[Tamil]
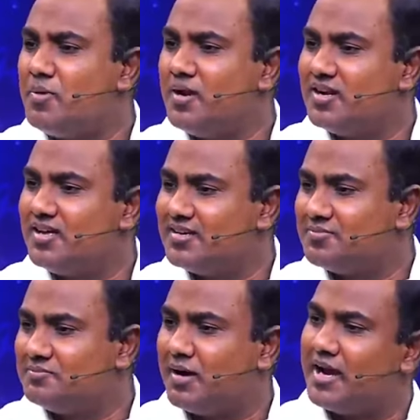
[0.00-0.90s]
கப்பலில்
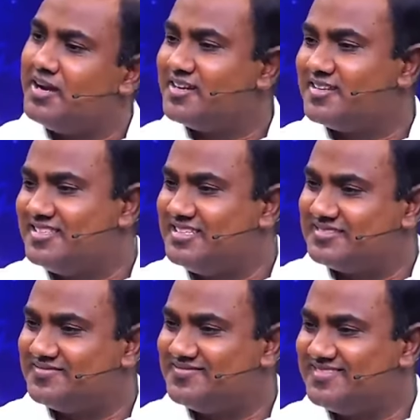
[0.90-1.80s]
பயங்கர தீ
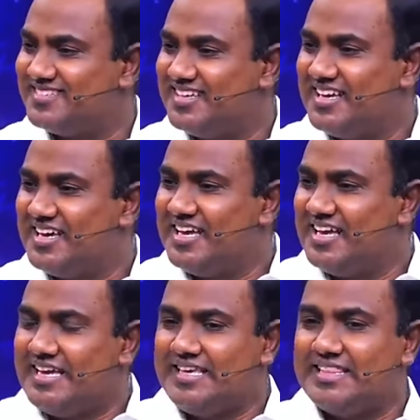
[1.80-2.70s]

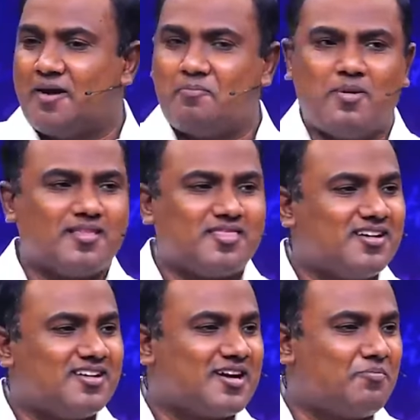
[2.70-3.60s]
இந்த அப்பா
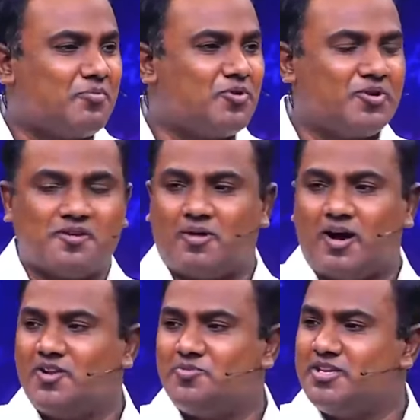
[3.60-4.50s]
தான் கப்பலுடைய
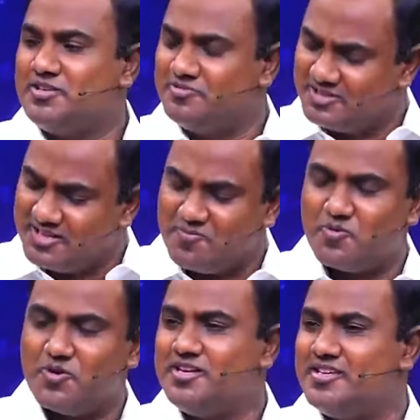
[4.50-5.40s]
மாலுமி இவர் தான்
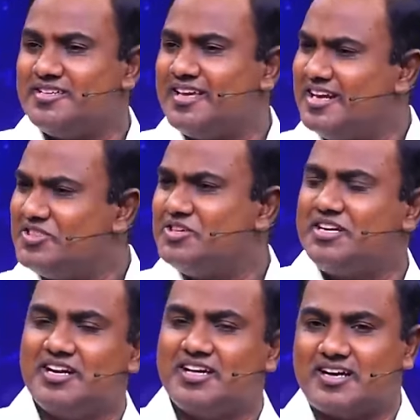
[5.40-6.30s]
போய் எல்லாத்தையும்
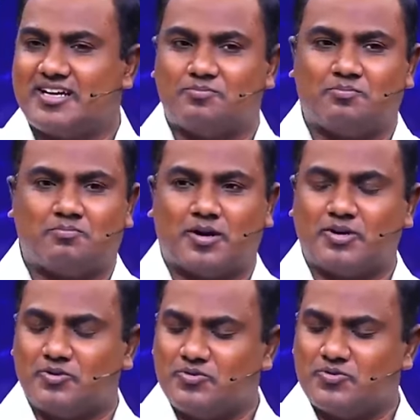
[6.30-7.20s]
கீழே
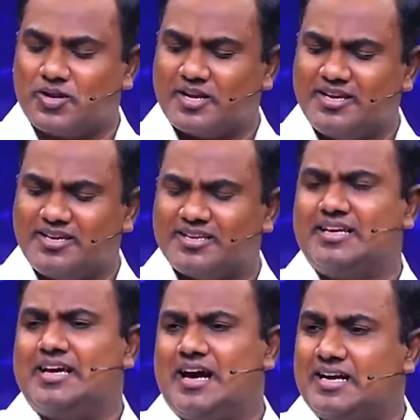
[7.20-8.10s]
பண்ணணும் உடனே
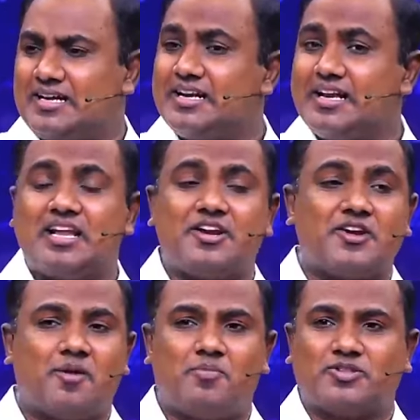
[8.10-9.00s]
அங்கே இருக்கிற
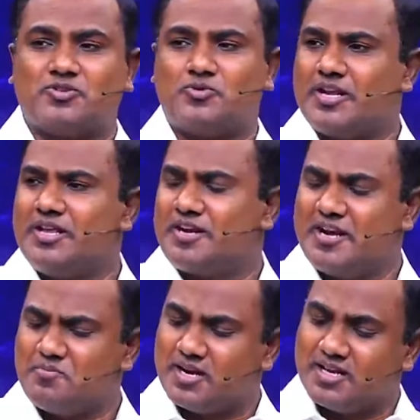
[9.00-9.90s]
எல்லாரையும் காப்பாற்றணும் உடனே இவர்
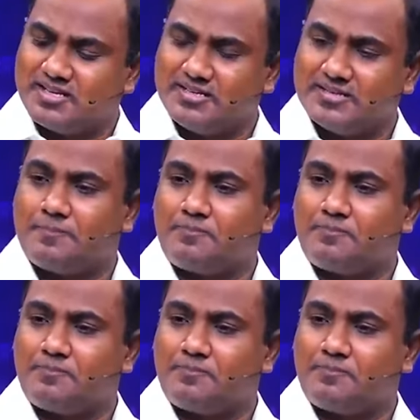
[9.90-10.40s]
என்ன பண்ணார்